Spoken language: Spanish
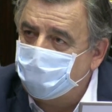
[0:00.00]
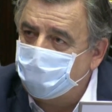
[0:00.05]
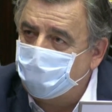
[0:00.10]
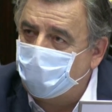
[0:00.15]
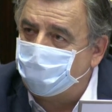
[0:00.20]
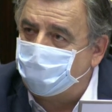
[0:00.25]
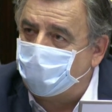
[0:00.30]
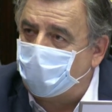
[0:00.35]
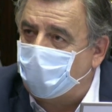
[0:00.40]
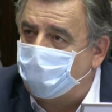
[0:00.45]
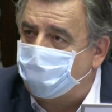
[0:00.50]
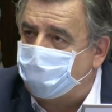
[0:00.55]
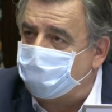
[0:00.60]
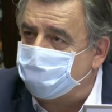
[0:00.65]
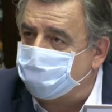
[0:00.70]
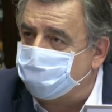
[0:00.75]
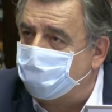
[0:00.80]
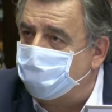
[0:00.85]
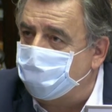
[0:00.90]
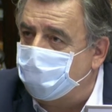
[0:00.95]
no por la
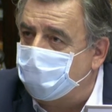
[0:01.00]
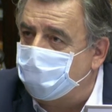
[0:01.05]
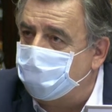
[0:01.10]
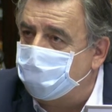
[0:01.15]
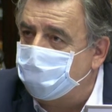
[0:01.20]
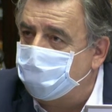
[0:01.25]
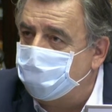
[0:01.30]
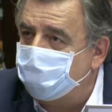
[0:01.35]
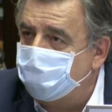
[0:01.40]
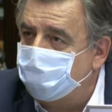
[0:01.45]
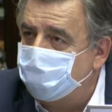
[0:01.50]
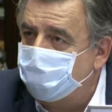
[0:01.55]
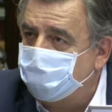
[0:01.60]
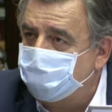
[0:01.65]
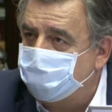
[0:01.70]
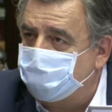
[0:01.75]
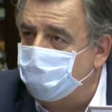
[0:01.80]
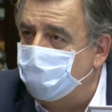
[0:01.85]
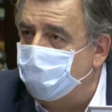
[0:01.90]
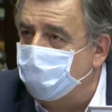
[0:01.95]
persona,
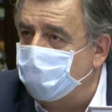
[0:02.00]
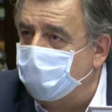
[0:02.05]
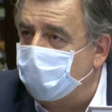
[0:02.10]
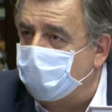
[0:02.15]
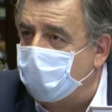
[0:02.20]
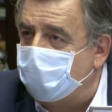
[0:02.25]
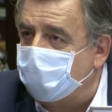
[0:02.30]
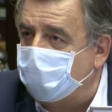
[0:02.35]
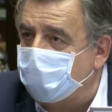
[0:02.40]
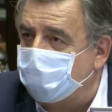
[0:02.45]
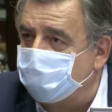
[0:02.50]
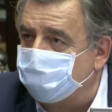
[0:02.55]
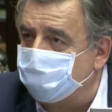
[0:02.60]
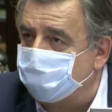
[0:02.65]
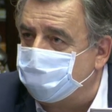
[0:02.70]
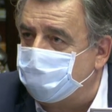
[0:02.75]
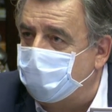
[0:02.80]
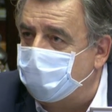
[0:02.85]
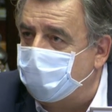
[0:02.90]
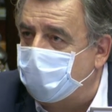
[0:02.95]
sino de cara a la
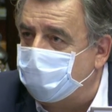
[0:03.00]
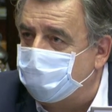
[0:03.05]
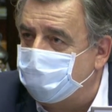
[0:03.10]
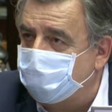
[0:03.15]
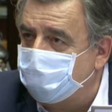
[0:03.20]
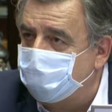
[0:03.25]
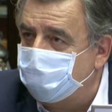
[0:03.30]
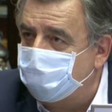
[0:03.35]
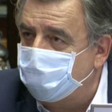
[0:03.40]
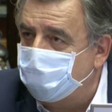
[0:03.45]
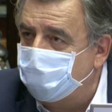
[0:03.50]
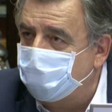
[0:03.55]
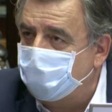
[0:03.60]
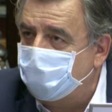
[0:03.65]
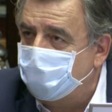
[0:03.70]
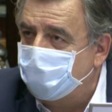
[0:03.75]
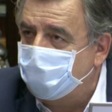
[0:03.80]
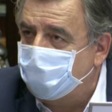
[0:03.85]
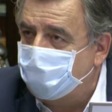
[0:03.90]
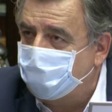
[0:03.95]
sociedad,
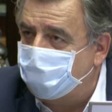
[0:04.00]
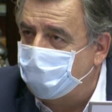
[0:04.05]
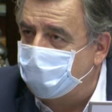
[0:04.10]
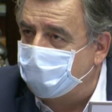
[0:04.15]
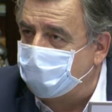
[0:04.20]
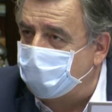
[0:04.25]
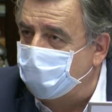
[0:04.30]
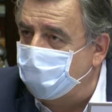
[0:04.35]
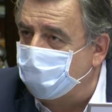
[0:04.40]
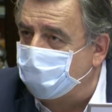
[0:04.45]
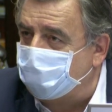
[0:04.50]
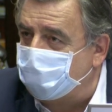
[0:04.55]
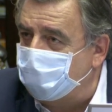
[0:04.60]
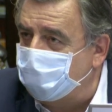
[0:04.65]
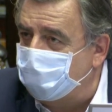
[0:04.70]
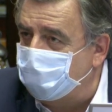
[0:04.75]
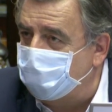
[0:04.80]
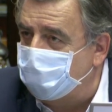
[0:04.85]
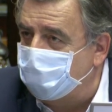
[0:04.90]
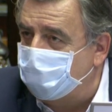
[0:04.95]
para que no
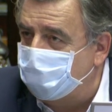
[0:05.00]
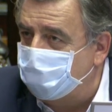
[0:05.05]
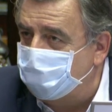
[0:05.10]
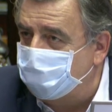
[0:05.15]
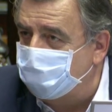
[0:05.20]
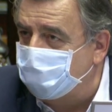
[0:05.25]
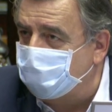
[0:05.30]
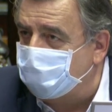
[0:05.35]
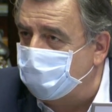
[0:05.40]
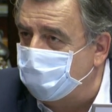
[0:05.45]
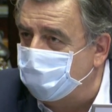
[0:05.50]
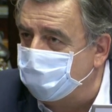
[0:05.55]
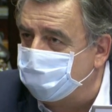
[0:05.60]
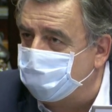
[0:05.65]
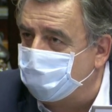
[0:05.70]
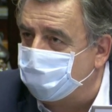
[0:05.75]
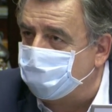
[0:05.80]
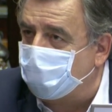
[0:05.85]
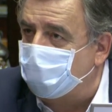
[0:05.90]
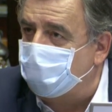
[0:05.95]
quede de que
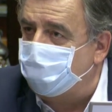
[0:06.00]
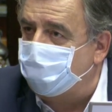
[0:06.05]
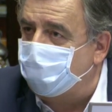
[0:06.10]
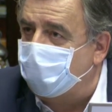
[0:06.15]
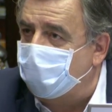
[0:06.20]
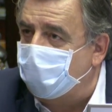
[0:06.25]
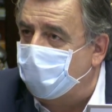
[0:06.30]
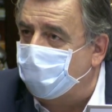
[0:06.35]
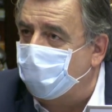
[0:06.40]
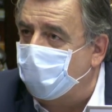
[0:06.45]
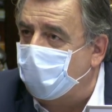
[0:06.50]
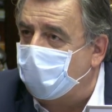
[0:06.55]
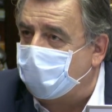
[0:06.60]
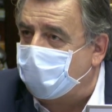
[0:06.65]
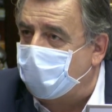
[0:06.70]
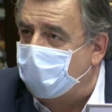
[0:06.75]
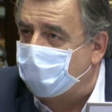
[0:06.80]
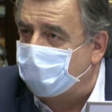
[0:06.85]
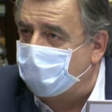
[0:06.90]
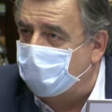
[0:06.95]
nosotros alivianamos la
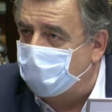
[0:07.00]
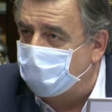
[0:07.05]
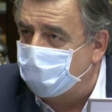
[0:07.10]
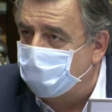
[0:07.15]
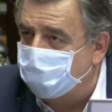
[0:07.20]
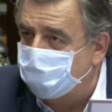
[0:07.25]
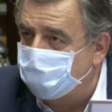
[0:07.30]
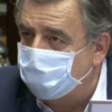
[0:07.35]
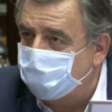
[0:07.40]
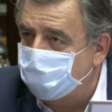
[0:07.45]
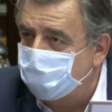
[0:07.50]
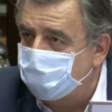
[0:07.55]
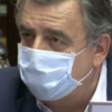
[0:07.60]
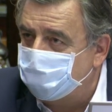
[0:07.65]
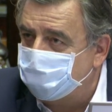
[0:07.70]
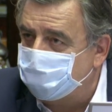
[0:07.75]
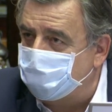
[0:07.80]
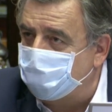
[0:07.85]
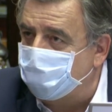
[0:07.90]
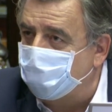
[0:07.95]
carga,
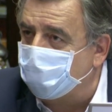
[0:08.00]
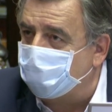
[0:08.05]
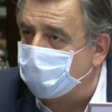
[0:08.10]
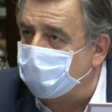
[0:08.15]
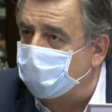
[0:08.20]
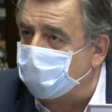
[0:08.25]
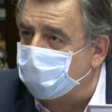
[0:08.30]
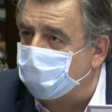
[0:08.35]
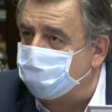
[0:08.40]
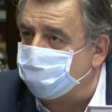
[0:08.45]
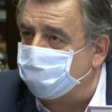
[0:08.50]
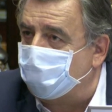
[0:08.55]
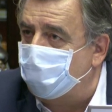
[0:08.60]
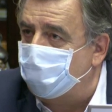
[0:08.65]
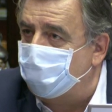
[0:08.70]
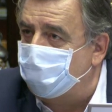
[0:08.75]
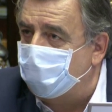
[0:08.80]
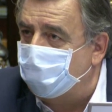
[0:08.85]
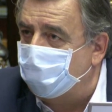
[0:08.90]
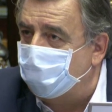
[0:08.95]
sino que
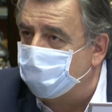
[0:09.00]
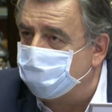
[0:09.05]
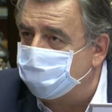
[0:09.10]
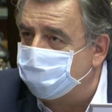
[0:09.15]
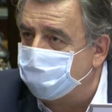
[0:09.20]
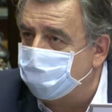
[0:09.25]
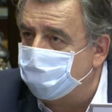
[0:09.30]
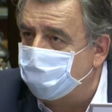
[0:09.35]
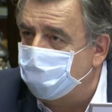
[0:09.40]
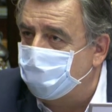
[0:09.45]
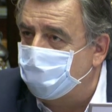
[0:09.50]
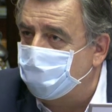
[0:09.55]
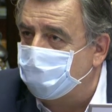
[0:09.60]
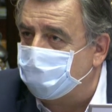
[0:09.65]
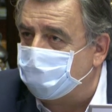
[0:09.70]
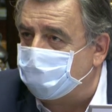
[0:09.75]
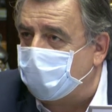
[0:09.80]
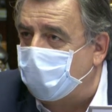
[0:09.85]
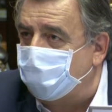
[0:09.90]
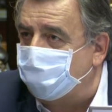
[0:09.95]
resolvemos
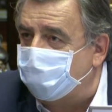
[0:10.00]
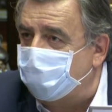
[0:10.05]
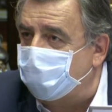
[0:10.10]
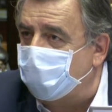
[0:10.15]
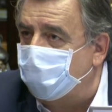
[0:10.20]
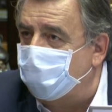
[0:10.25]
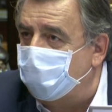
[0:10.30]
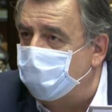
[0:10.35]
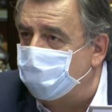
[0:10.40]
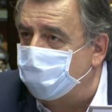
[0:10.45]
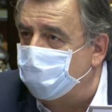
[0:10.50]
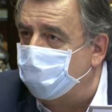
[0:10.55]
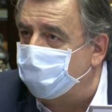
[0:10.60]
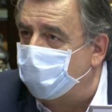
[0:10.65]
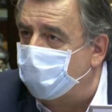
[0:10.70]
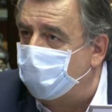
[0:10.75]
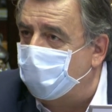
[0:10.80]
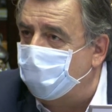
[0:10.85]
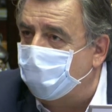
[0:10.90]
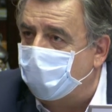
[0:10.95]
rápidamente un
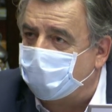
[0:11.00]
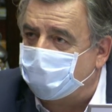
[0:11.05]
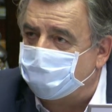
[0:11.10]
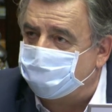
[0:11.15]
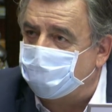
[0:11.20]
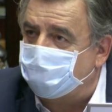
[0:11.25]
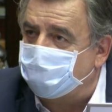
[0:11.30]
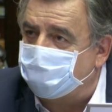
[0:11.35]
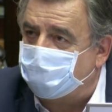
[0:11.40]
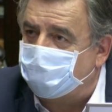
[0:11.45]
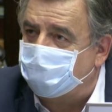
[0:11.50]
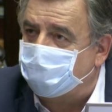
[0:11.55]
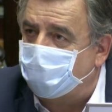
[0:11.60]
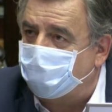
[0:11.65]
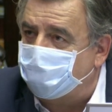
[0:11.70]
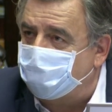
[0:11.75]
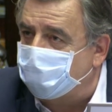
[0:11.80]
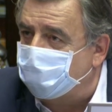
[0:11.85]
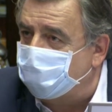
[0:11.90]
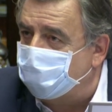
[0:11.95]
problema, que se entienda
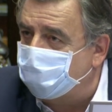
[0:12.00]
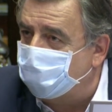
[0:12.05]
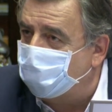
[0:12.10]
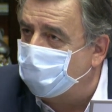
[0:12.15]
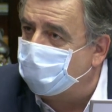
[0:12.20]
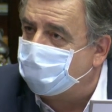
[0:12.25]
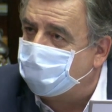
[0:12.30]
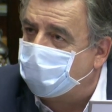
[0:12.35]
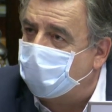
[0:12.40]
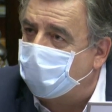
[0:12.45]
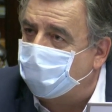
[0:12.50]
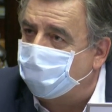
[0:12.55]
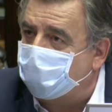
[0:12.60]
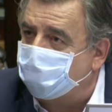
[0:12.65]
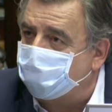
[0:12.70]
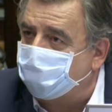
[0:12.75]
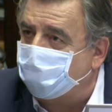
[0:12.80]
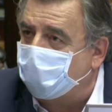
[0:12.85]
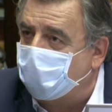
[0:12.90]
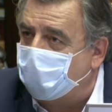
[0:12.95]
bien. No es que a la
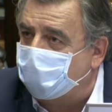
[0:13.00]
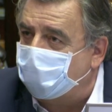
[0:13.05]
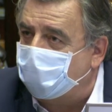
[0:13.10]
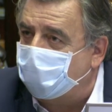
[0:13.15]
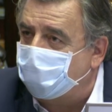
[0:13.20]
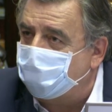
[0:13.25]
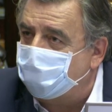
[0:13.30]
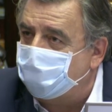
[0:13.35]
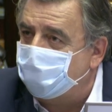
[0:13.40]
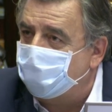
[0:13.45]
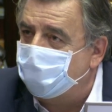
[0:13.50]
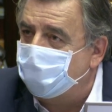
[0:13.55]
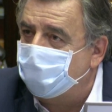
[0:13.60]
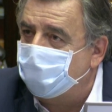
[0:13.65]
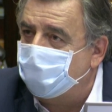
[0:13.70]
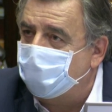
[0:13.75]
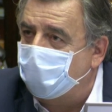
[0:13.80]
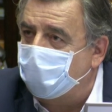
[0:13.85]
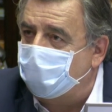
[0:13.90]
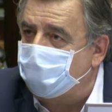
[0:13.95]
madrugada
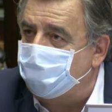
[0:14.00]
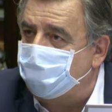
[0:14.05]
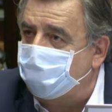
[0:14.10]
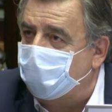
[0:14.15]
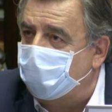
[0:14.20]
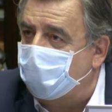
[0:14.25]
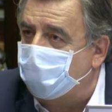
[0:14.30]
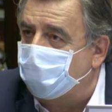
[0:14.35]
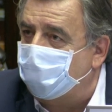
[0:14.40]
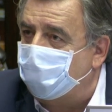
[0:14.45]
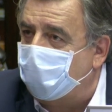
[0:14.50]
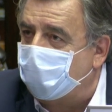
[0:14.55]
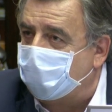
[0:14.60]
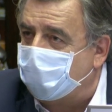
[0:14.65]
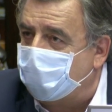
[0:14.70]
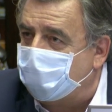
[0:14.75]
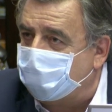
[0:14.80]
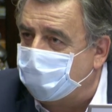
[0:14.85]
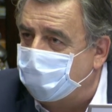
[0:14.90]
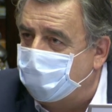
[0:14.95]
alivianamos la
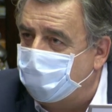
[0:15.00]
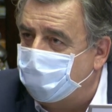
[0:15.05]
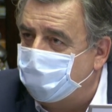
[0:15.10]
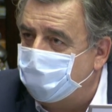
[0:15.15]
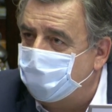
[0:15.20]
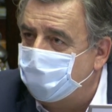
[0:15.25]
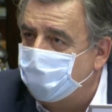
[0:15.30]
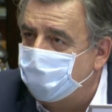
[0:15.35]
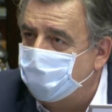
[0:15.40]
carga,